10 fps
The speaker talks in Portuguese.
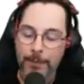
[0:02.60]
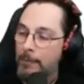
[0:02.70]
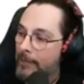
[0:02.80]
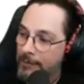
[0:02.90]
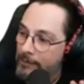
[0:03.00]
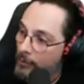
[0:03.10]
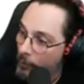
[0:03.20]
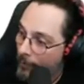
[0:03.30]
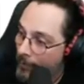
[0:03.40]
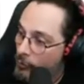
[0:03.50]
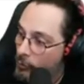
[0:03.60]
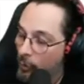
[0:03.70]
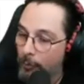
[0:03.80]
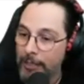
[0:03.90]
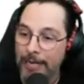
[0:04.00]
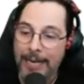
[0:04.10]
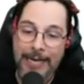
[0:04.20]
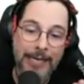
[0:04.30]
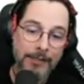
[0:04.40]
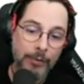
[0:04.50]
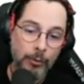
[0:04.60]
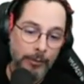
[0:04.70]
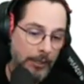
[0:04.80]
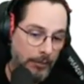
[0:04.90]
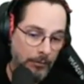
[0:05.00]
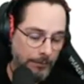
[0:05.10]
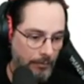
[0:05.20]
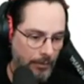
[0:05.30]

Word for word: É uma questão mais sobre caráter humano